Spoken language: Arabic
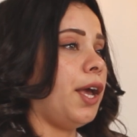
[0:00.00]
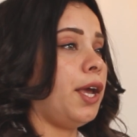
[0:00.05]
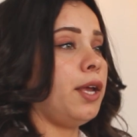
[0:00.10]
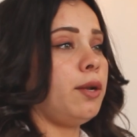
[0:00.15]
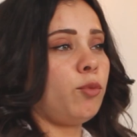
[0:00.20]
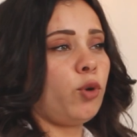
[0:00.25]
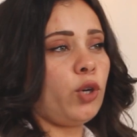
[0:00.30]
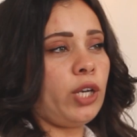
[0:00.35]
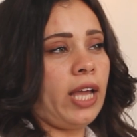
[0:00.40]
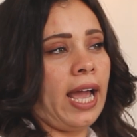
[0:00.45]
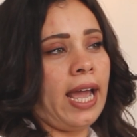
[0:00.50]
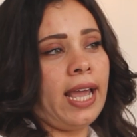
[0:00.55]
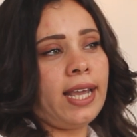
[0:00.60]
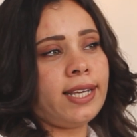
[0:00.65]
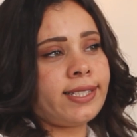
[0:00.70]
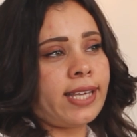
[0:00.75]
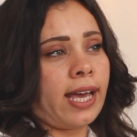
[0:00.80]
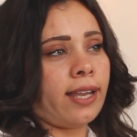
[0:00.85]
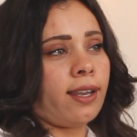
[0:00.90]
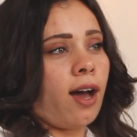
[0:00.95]
المول
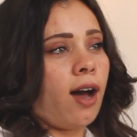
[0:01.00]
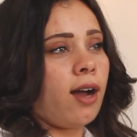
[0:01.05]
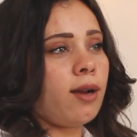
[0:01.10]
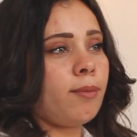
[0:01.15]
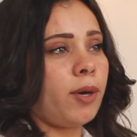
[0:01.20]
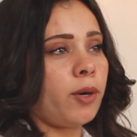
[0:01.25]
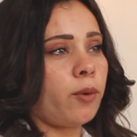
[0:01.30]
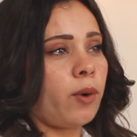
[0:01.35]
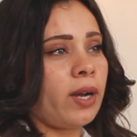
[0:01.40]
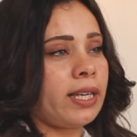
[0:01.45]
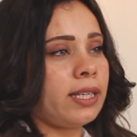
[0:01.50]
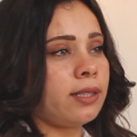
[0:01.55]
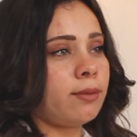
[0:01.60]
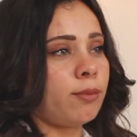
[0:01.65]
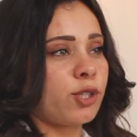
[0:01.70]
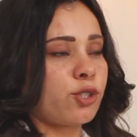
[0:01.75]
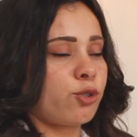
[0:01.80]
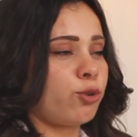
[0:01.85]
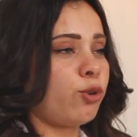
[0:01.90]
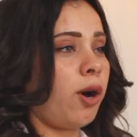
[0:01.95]
حائز على أكبر واجهة
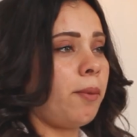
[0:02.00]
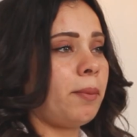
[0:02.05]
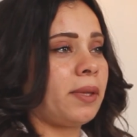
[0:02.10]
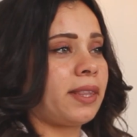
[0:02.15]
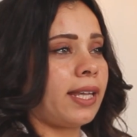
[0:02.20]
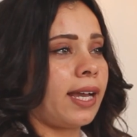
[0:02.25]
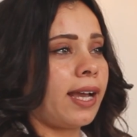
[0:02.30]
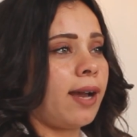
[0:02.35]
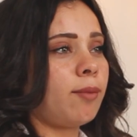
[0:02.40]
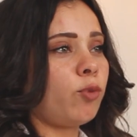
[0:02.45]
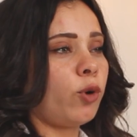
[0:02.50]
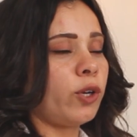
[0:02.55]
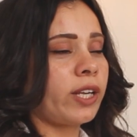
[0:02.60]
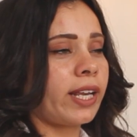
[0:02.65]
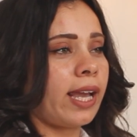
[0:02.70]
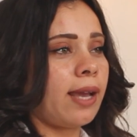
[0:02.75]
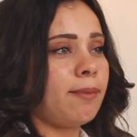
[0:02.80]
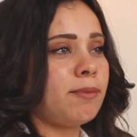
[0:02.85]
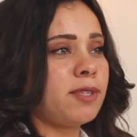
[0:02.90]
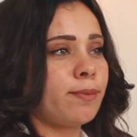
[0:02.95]
مشروع بالتجمع
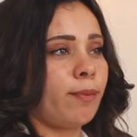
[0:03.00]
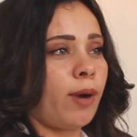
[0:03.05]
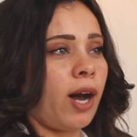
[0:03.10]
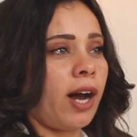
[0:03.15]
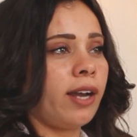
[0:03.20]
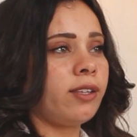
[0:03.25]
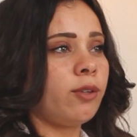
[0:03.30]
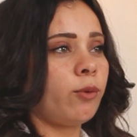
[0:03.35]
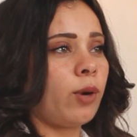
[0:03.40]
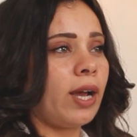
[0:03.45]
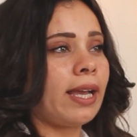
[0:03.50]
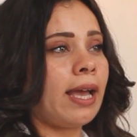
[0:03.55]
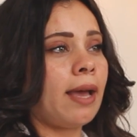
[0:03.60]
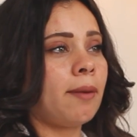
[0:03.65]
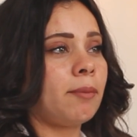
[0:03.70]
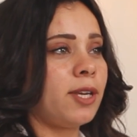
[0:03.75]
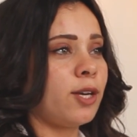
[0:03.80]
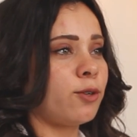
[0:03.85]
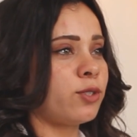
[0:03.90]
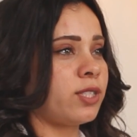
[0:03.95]
الخامس بعرض
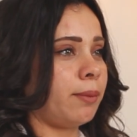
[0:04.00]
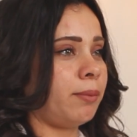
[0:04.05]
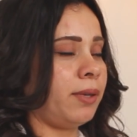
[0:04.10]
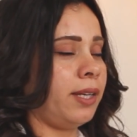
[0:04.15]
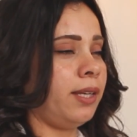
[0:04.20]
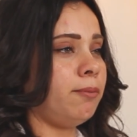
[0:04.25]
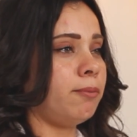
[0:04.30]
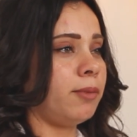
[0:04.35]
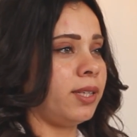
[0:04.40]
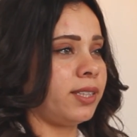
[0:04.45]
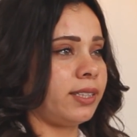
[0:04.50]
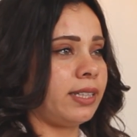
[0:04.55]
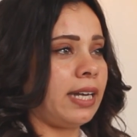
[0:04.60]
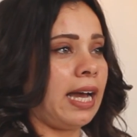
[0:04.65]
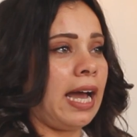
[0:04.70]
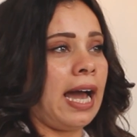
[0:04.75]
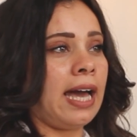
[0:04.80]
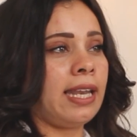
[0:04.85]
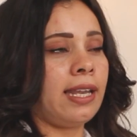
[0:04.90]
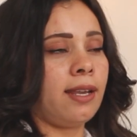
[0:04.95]
واجهة 170 متر
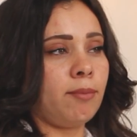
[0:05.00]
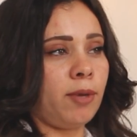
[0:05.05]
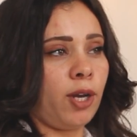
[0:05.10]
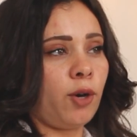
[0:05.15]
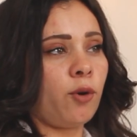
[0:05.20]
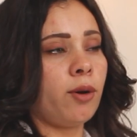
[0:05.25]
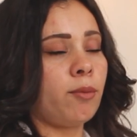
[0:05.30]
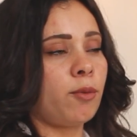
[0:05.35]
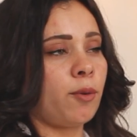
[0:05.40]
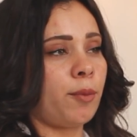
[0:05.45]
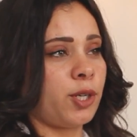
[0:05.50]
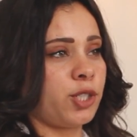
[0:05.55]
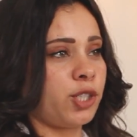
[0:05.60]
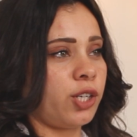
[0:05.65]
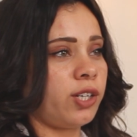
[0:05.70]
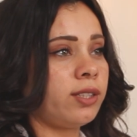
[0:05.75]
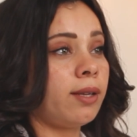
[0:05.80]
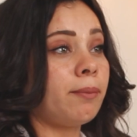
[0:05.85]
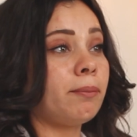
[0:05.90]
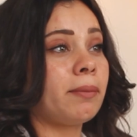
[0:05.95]
على المحور
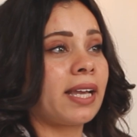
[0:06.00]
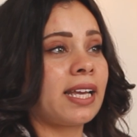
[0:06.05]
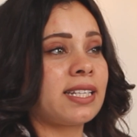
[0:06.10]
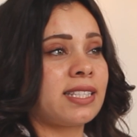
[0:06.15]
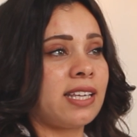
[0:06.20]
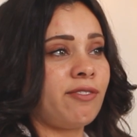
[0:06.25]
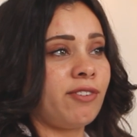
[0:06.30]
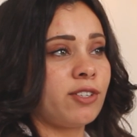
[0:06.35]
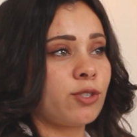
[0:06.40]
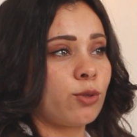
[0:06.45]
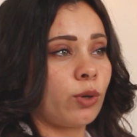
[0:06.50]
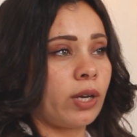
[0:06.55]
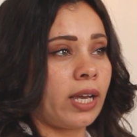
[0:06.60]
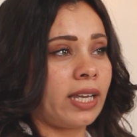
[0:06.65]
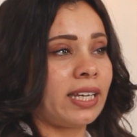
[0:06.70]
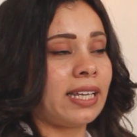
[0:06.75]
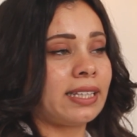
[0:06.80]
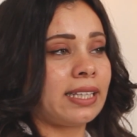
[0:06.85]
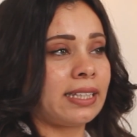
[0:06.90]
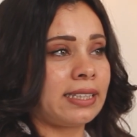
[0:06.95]
مباشرة بكثافة
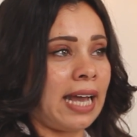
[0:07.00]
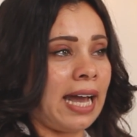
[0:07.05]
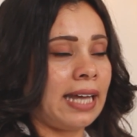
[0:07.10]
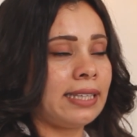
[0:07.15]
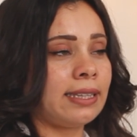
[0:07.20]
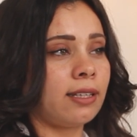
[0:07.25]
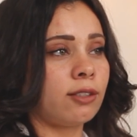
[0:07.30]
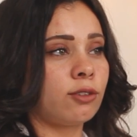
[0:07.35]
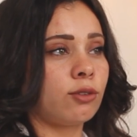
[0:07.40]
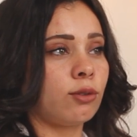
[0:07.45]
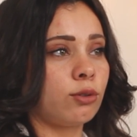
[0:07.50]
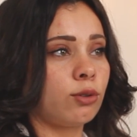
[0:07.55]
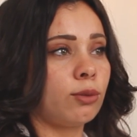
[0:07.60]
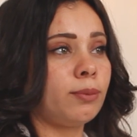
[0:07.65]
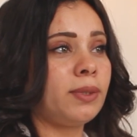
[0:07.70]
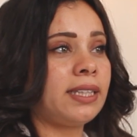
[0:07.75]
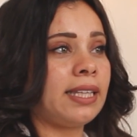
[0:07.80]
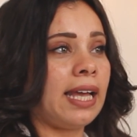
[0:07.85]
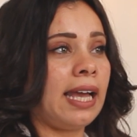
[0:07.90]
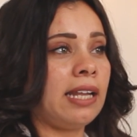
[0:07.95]
سكانية تتعدى
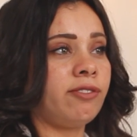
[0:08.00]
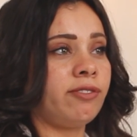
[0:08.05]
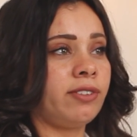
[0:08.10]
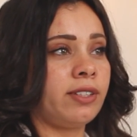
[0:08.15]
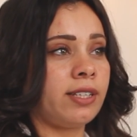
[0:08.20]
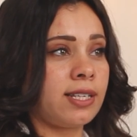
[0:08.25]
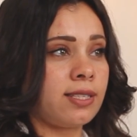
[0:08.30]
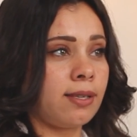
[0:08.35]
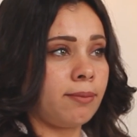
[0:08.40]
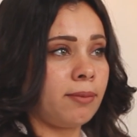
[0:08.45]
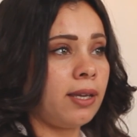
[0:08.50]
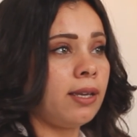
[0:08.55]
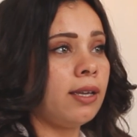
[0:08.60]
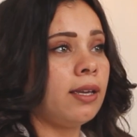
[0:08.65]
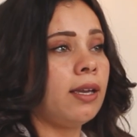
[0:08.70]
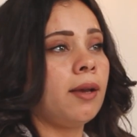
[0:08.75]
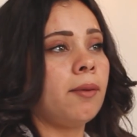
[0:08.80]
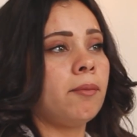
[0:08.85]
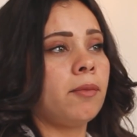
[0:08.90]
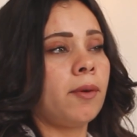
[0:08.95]
300 ألف نسمة
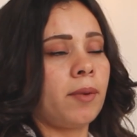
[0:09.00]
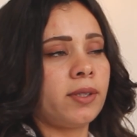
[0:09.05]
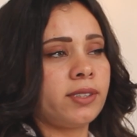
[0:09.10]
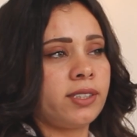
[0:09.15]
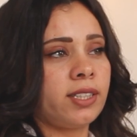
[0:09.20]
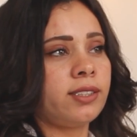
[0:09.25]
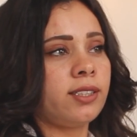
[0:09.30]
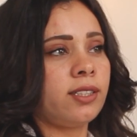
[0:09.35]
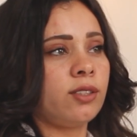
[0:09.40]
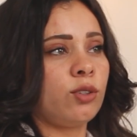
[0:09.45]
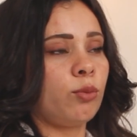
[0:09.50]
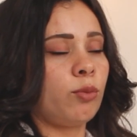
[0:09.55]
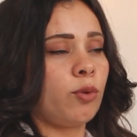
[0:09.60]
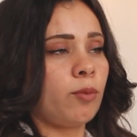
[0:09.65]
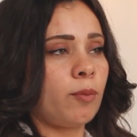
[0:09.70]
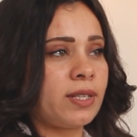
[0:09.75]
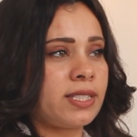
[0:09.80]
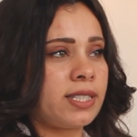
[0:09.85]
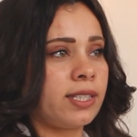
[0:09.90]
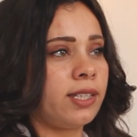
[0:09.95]
بمنطقة
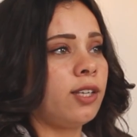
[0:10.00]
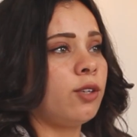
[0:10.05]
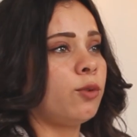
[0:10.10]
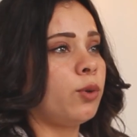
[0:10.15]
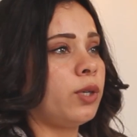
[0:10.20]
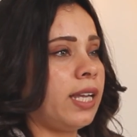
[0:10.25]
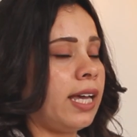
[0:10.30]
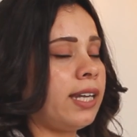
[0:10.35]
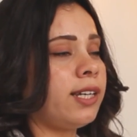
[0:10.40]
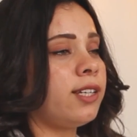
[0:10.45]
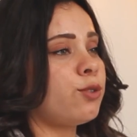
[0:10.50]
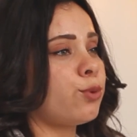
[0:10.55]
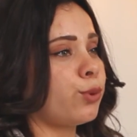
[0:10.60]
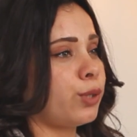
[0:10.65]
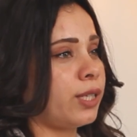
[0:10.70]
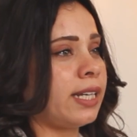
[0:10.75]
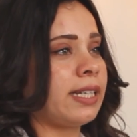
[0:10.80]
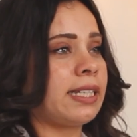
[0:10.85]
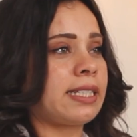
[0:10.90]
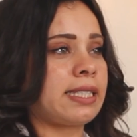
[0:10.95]
الدبلوماسيين والنرجس
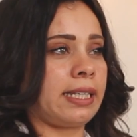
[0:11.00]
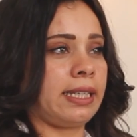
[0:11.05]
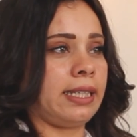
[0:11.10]
والنرجس